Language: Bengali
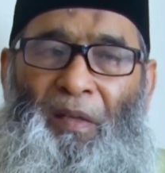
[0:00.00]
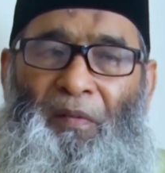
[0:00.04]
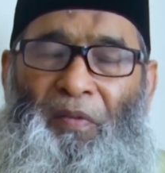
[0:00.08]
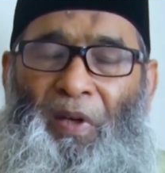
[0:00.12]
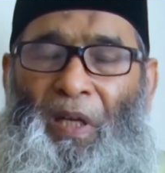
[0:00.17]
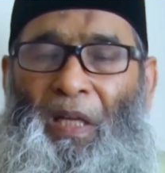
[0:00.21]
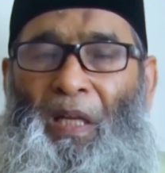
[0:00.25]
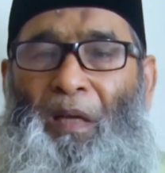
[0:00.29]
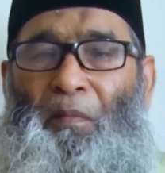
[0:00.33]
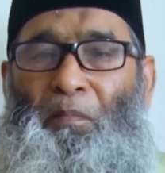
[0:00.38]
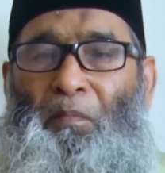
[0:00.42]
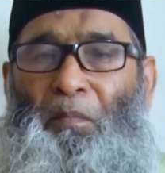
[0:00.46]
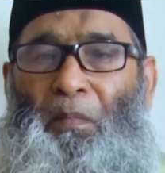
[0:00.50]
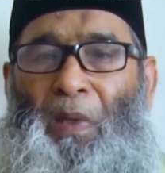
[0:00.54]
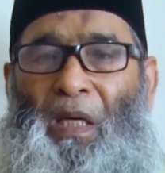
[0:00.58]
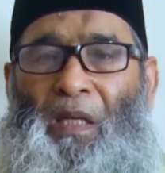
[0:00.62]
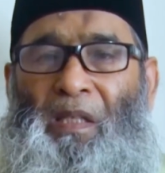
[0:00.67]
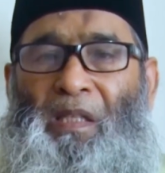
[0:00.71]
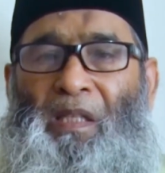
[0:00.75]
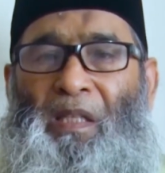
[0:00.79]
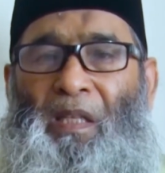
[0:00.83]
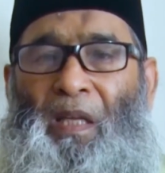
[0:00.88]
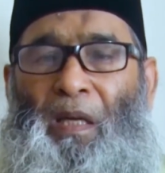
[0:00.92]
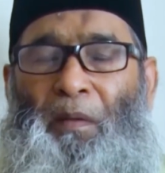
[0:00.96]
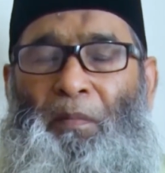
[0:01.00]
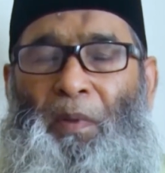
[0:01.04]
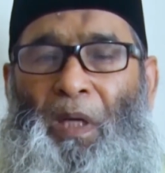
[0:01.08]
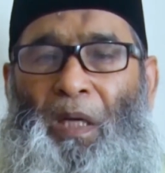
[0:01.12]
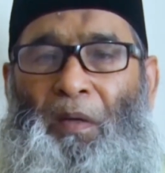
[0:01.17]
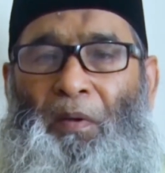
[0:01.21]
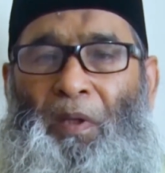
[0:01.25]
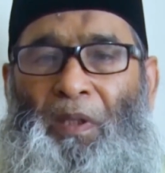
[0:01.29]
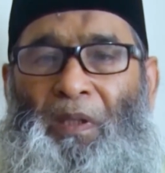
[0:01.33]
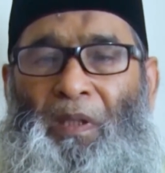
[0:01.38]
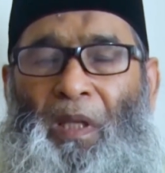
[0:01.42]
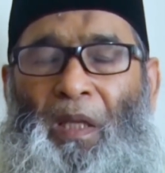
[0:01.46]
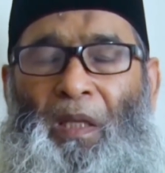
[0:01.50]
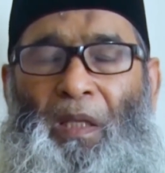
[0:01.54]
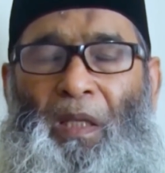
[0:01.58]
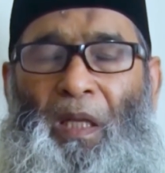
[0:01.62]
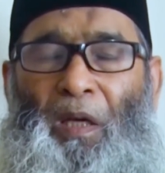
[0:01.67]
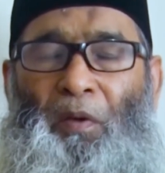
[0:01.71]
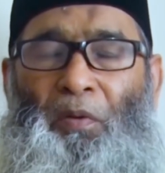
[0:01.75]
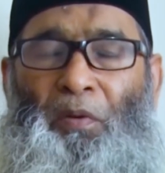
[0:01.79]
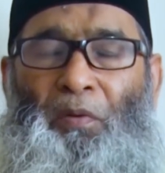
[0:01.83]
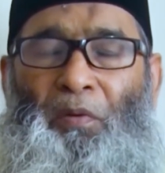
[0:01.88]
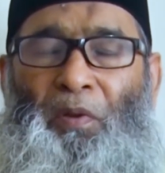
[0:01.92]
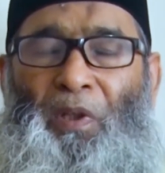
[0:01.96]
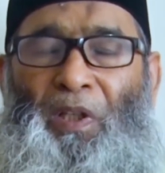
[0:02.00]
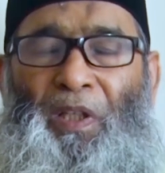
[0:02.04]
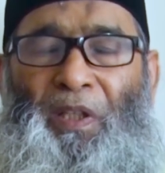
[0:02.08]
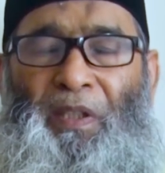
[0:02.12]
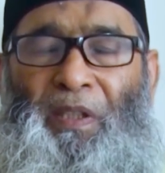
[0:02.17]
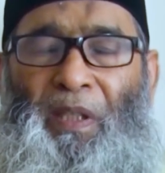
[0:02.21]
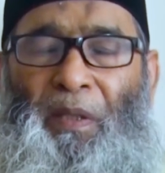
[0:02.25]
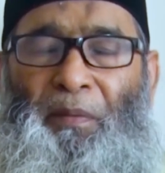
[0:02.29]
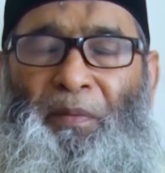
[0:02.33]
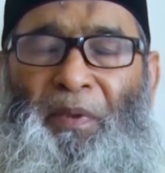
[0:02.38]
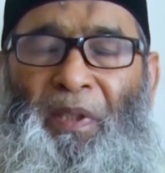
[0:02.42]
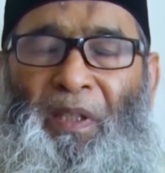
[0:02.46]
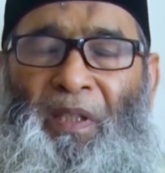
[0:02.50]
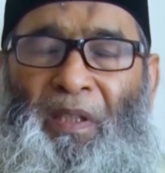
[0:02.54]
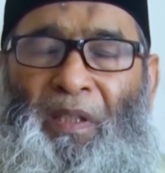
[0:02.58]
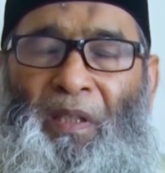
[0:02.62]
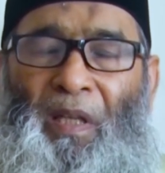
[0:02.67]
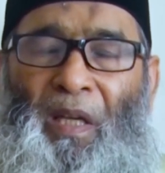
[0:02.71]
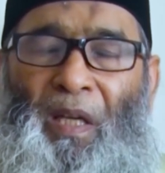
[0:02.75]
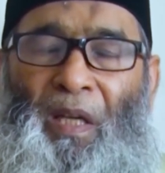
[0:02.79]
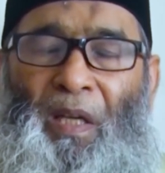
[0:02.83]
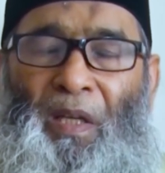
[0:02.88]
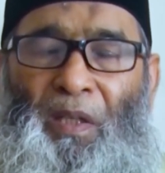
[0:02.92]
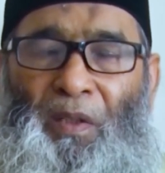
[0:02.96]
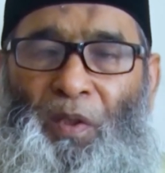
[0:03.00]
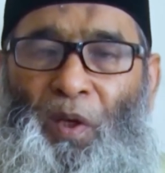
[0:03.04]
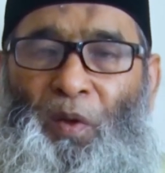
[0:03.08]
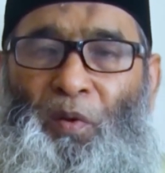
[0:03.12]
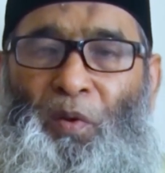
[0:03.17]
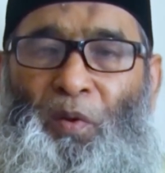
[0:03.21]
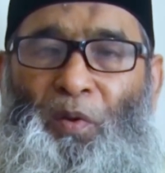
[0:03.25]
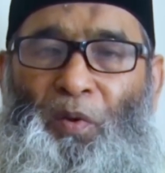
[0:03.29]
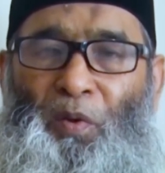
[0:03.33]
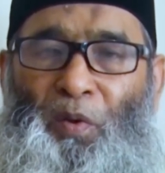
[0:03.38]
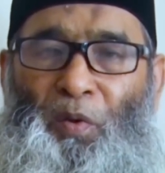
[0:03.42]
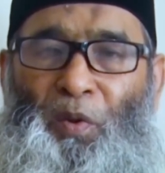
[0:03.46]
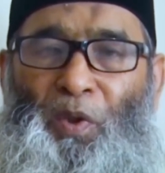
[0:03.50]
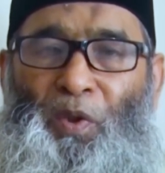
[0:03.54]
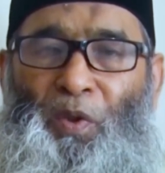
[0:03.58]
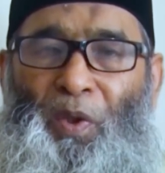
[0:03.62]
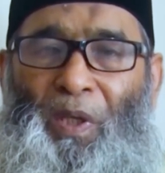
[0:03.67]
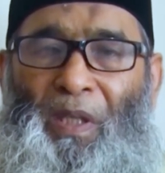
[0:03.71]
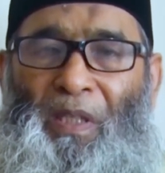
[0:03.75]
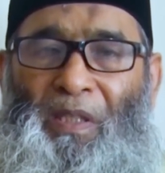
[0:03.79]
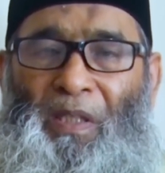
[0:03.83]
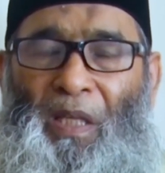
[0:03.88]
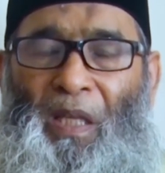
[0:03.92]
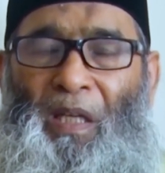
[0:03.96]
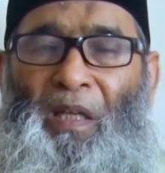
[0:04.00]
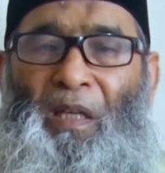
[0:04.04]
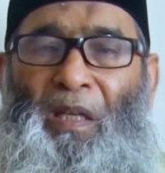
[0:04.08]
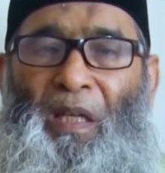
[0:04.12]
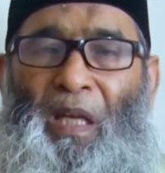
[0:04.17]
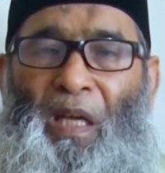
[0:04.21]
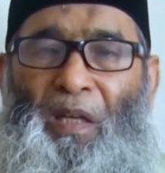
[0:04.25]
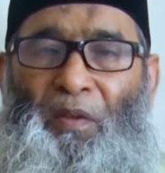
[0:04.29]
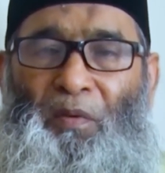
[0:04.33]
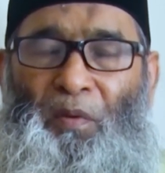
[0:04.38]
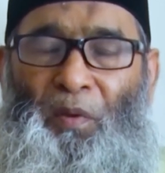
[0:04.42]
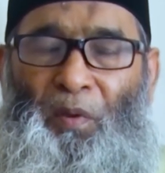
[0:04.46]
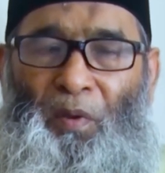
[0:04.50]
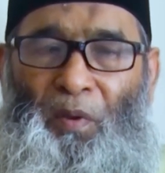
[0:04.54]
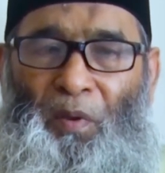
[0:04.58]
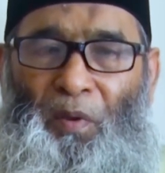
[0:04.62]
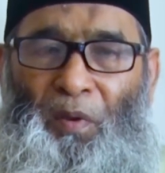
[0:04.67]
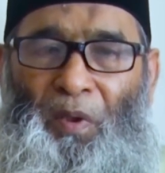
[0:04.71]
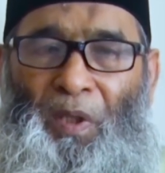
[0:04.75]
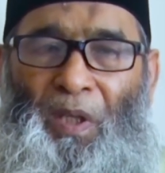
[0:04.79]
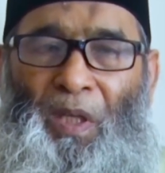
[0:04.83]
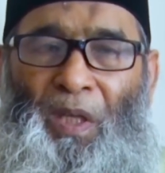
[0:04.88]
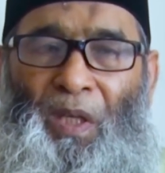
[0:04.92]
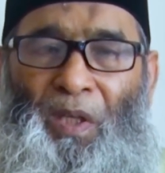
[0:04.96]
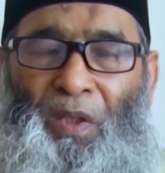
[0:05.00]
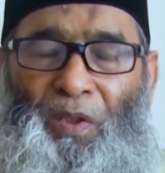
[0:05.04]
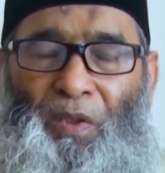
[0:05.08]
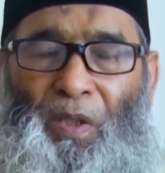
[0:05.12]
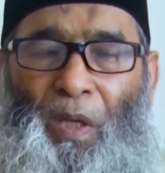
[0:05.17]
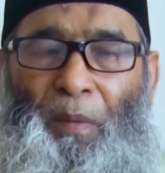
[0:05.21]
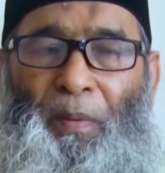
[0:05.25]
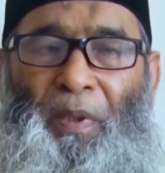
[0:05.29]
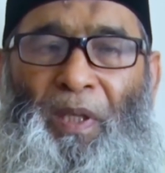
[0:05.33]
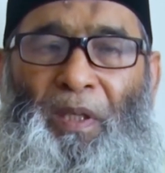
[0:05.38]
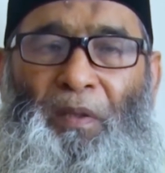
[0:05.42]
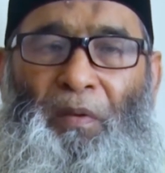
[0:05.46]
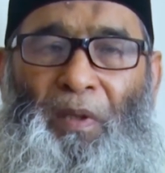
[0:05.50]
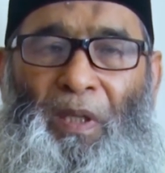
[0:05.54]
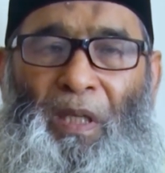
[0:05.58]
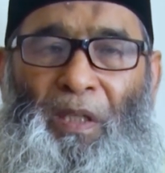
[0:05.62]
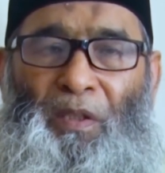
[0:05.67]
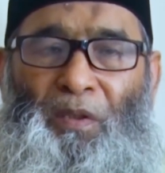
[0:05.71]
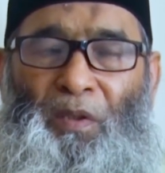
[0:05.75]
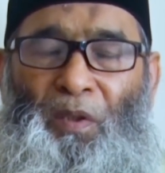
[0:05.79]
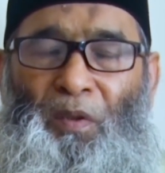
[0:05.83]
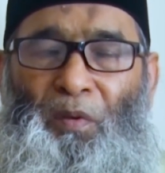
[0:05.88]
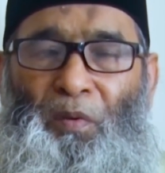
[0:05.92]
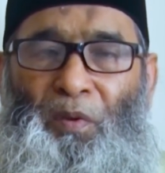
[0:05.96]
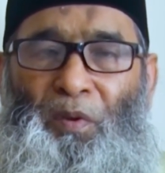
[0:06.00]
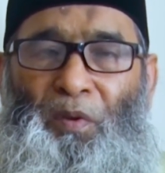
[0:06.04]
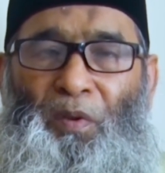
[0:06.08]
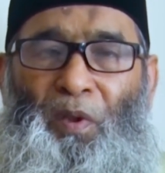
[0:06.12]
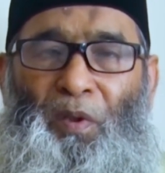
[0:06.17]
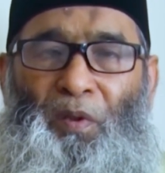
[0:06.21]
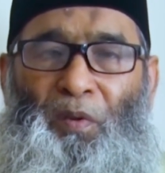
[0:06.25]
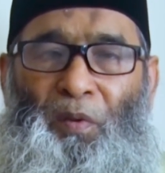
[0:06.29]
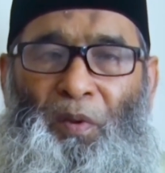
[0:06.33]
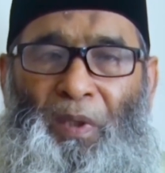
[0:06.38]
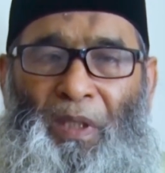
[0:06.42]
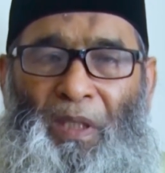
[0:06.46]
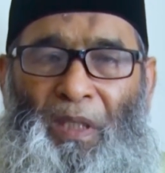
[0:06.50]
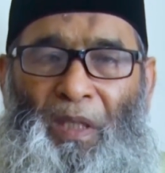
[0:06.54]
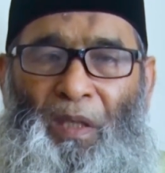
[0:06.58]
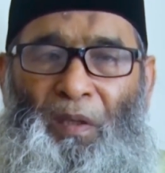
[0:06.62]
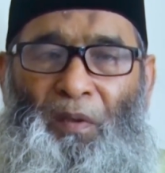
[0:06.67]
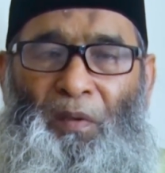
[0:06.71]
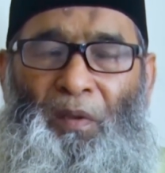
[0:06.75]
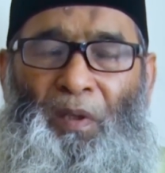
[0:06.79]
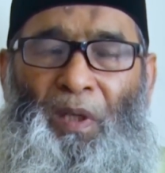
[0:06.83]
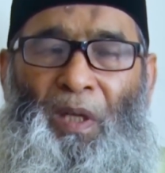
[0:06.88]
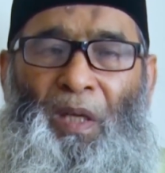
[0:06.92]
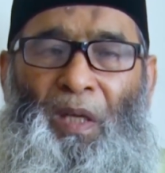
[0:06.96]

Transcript: ফালাম্মা আসলামা ও তাল্লাহুল জামিন যখন দুইজনে সারেন্ডার করলো জবাই করার জন্য উদ্যত হয়ে গেল